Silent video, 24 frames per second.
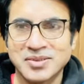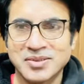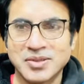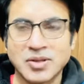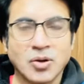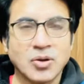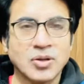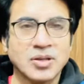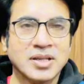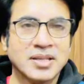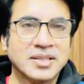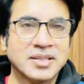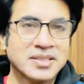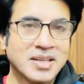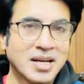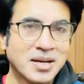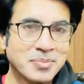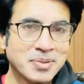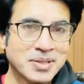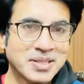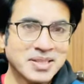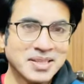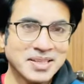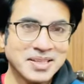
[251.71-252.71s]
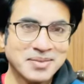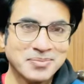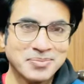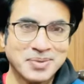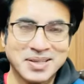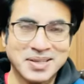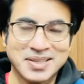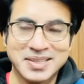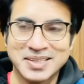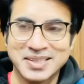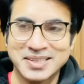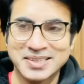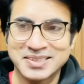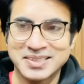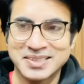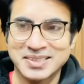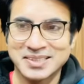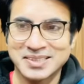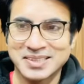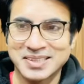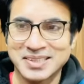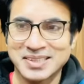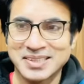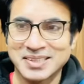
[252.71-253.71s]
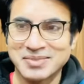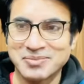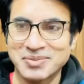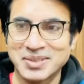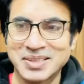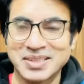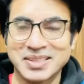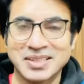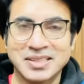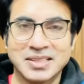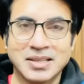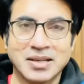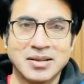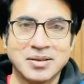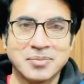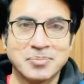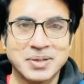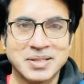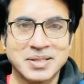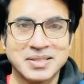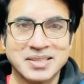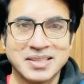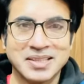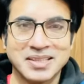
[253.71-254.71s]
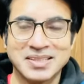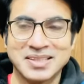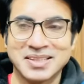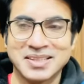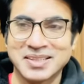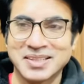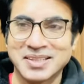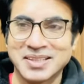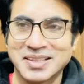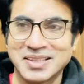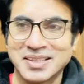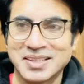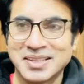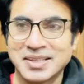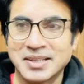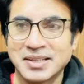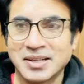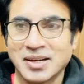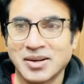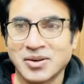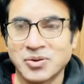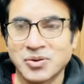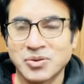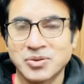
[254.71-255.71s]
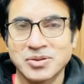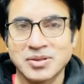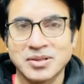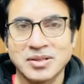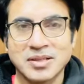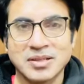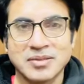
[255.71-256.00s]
दौड़ कर जा भी कहीं पर नहीं सकते थे बंदा कहाँ पर चला जाए और